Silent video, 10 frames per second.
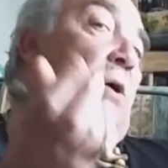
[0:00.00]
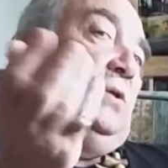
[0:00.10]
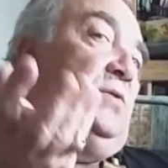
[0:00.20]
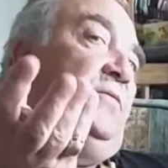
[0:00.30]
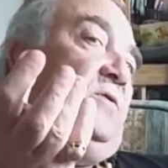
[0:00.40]

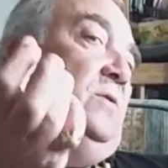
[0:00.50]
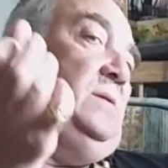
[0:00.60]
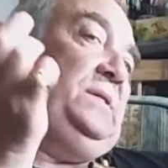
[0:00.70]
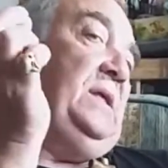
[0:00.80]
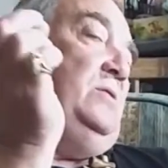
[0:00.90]
sauf
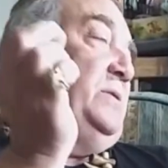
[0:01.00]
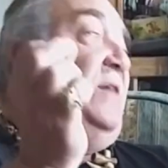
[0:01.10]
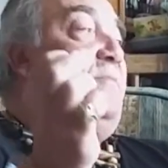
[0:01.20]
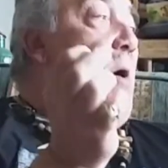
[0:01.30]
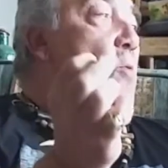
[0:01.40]
que s'ils ne
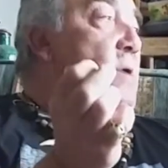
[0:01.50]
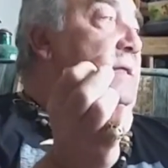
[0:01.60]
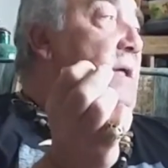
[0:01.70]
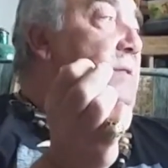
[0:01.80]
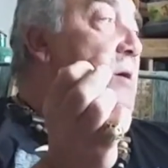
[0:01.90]
savent pas où est le
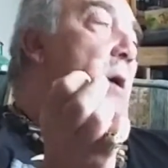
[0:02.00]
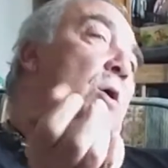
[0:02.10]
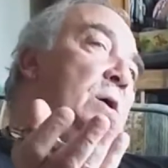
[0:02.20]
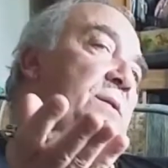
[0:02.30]
trésor,